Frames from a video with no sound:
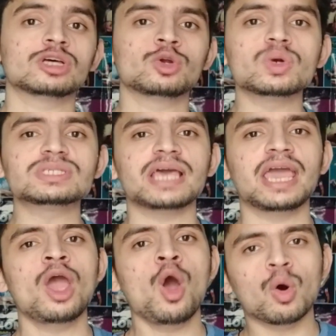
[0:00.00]
ज़रूर से
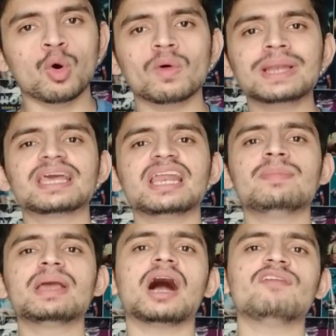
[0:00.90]
ओवल के लिए
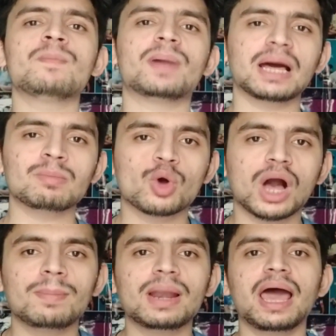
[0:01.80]
भी काफ़ी बड़ा
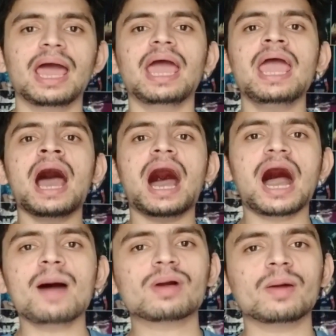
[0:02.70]
मुकाबला है
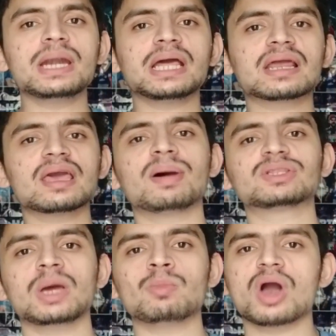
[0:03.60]
आप कमेंट करके
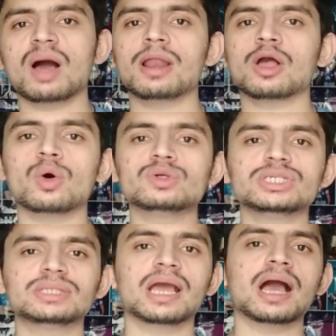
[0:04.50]
बताएं मुकाबला कौन
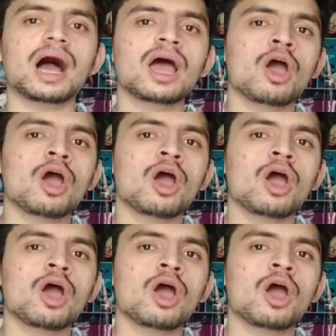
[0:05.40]
जीतेगा